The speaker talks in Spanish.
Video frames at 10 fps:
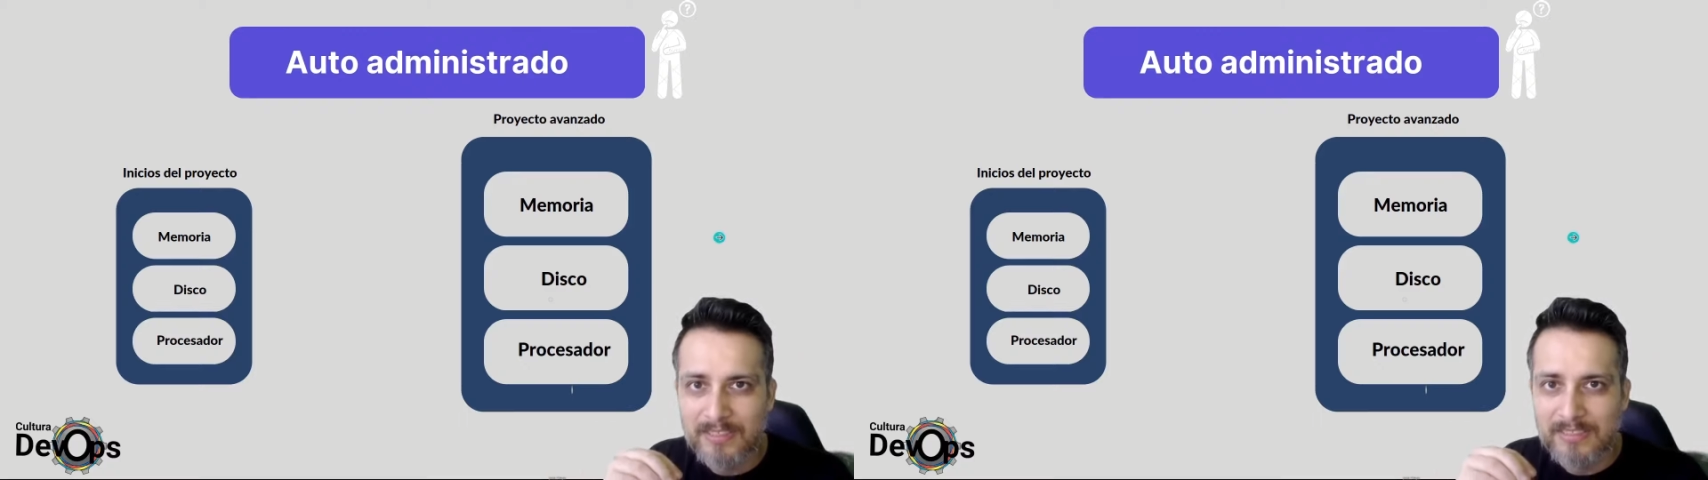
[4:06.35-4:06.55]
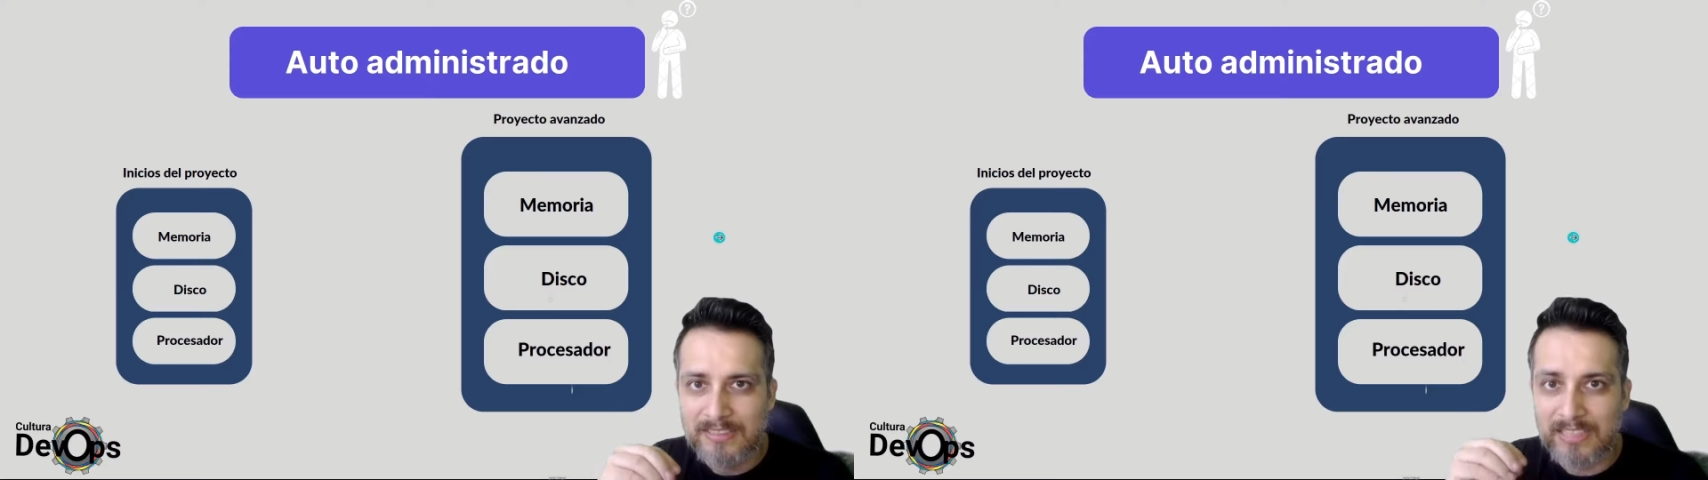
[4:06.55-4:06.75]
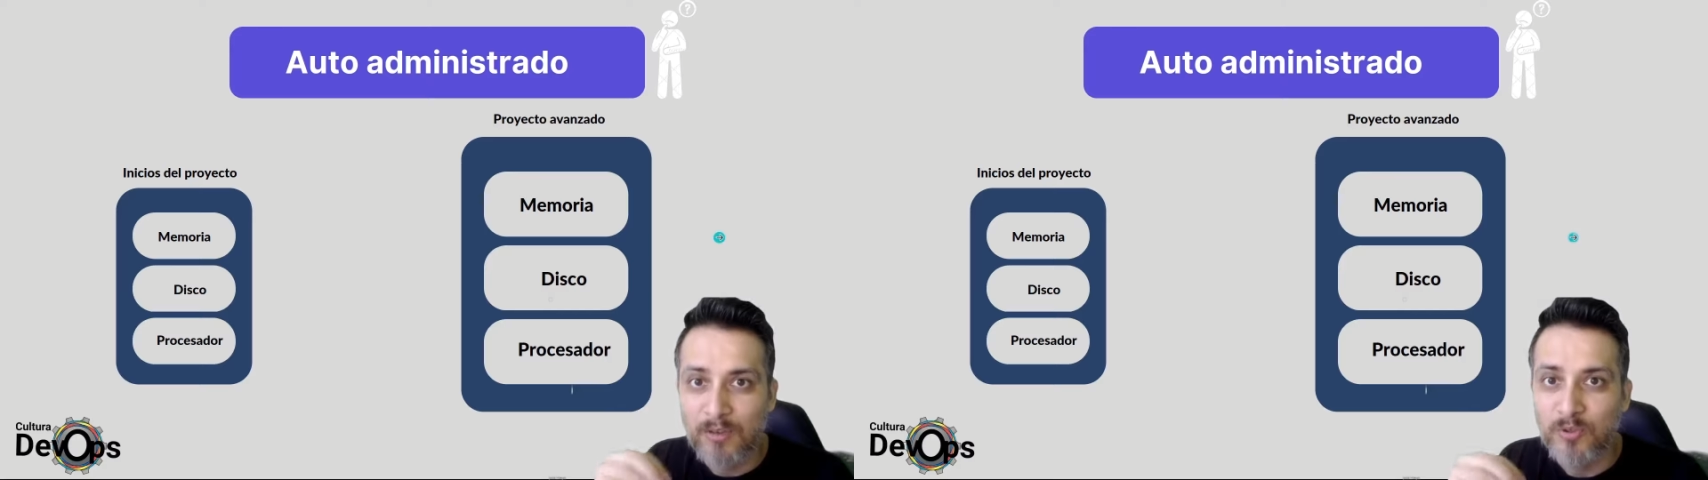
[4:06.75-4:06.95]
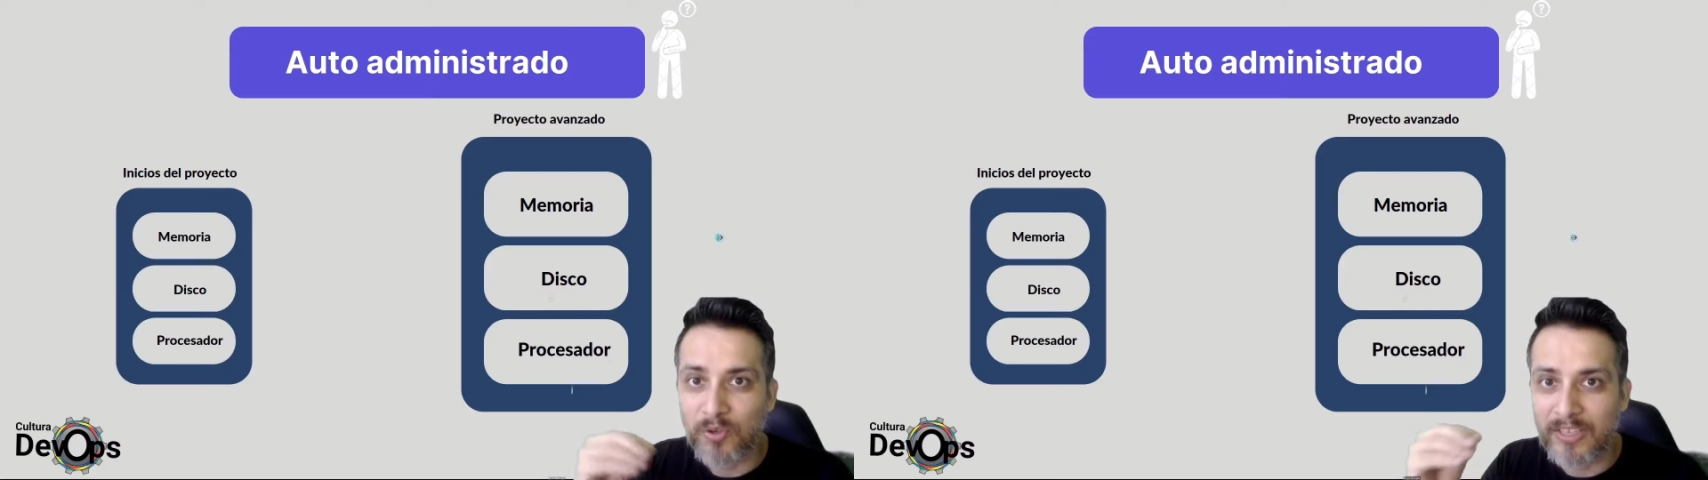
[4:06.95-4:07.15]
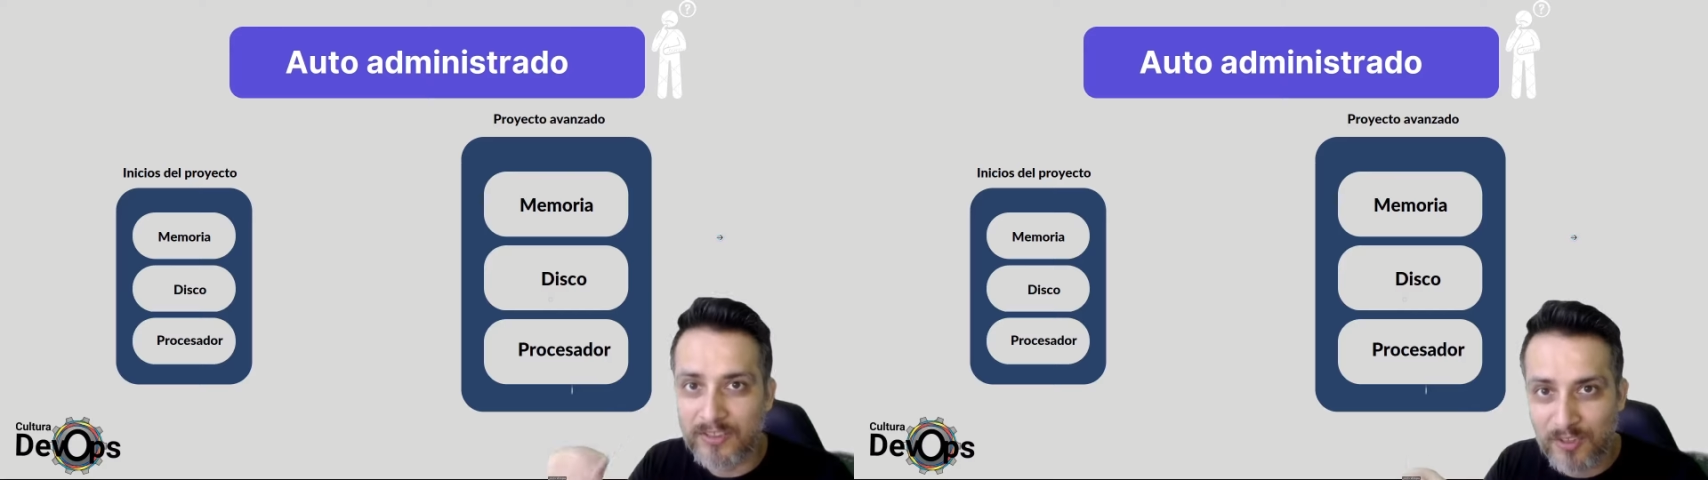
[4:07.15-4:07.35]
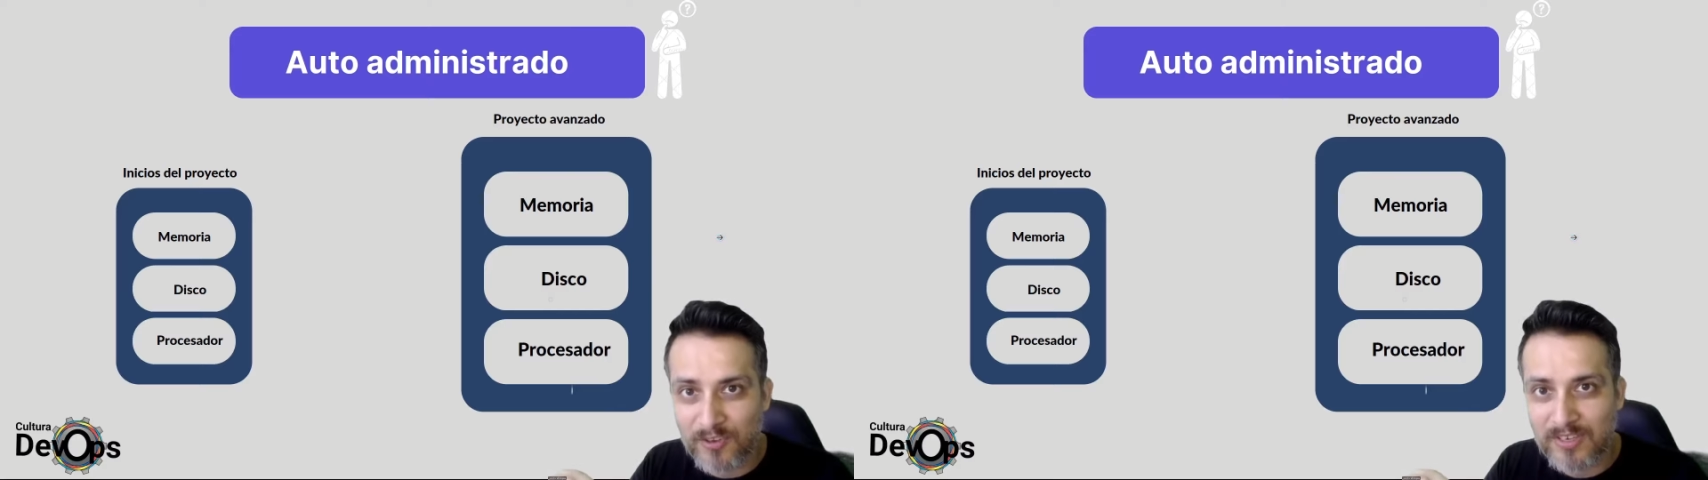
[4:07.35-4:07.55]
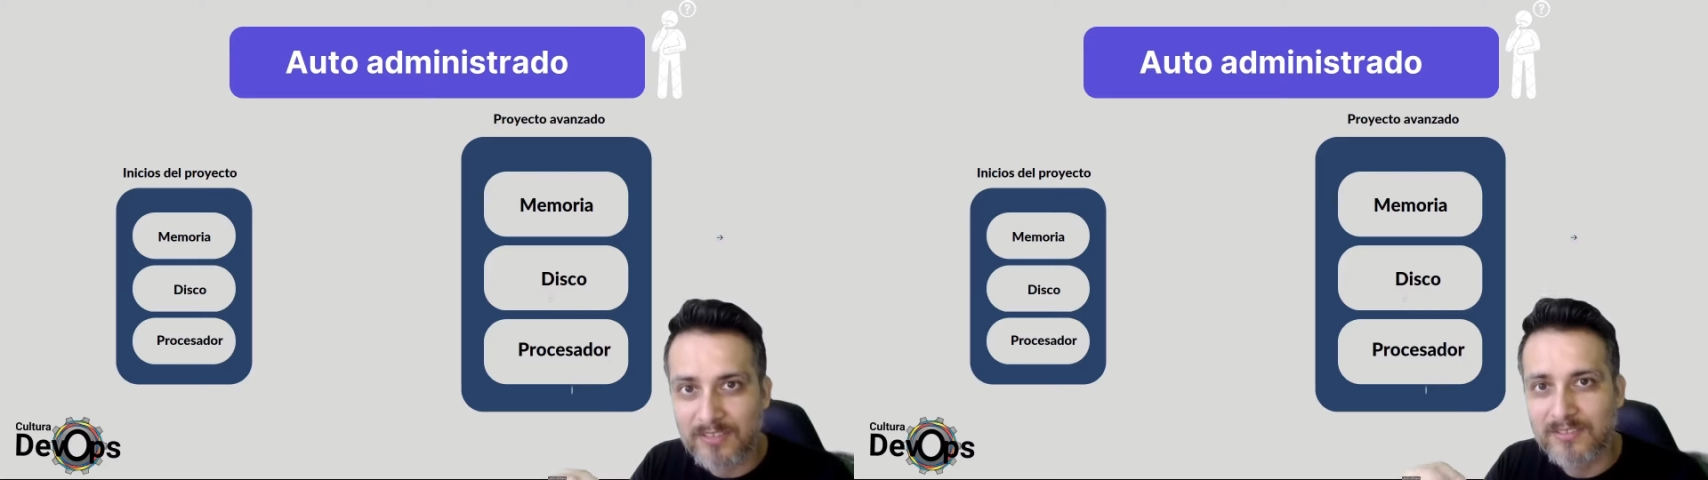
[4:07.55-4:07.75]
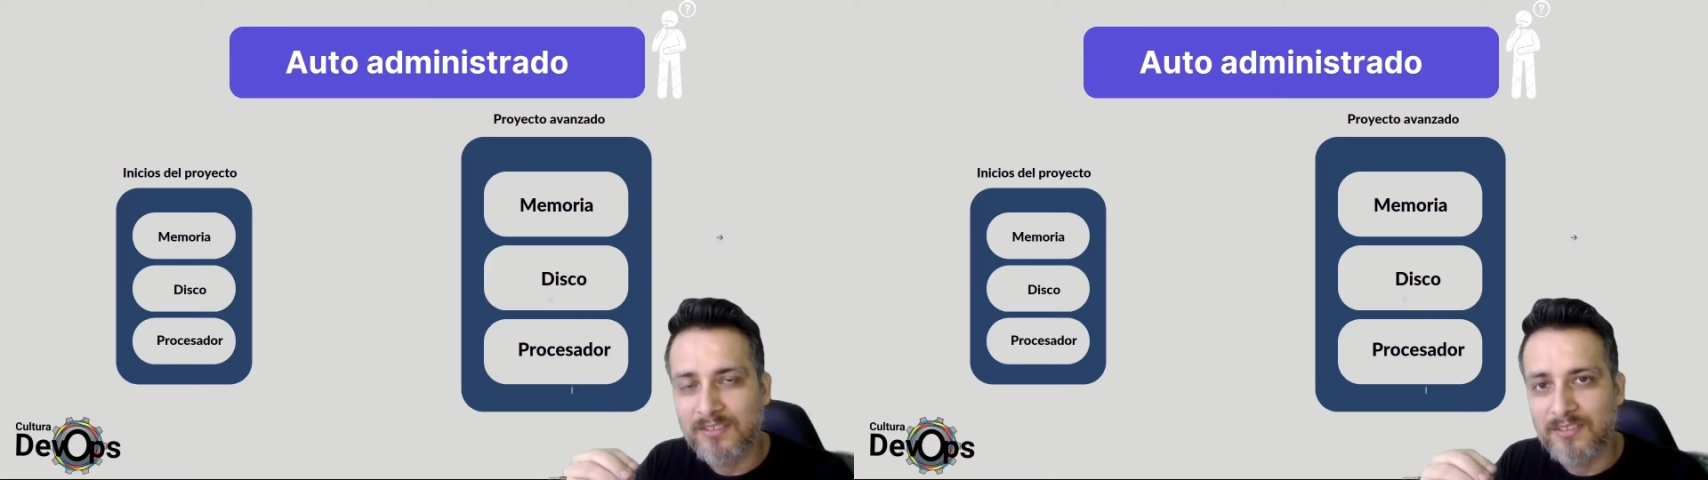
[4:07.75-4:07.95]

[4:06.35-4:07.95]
si autogestiona